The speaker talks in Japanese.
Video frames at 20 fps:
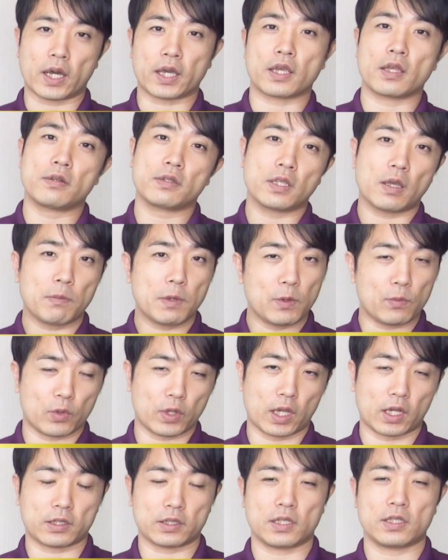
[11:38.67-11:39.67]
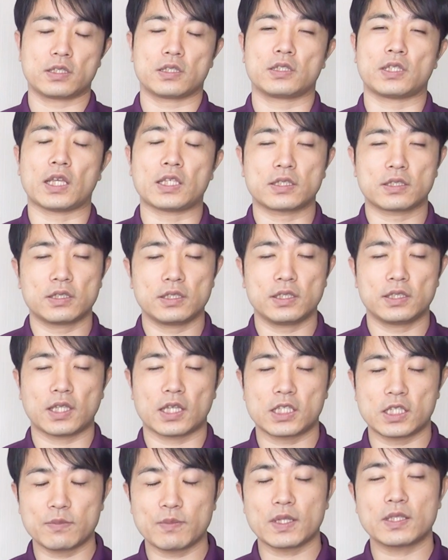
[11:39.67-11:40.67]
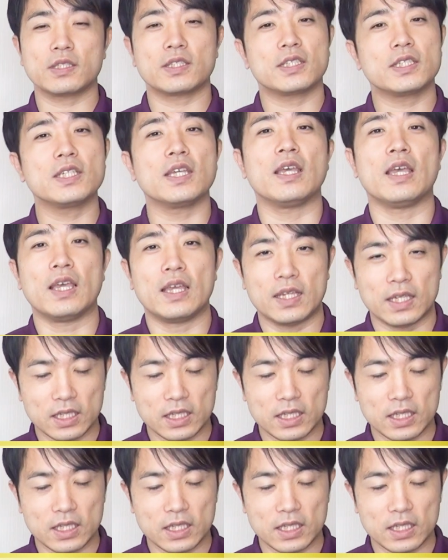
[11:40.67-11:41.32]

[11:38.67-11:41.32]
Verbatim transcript: 上げるためにも役に立ちますし、